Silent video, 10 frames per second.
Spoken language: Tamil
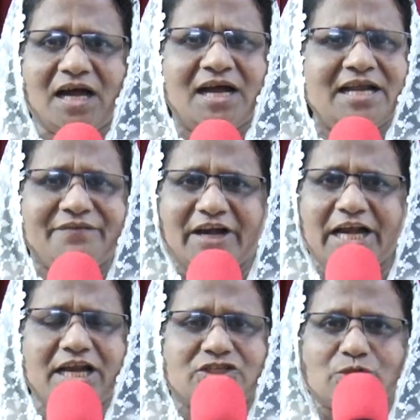ஆண்டவர்
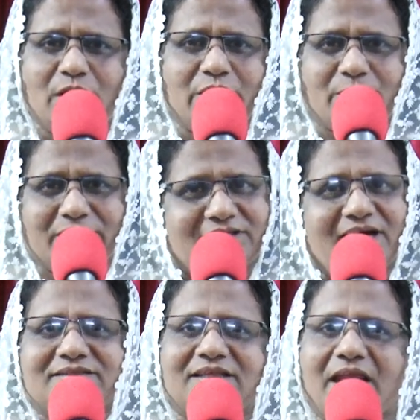என்ன சொல்லிக்
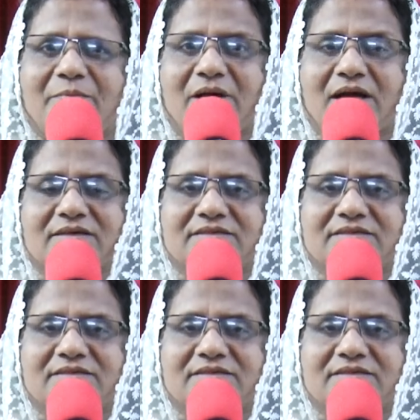கொடுத்தார் தெரியுமா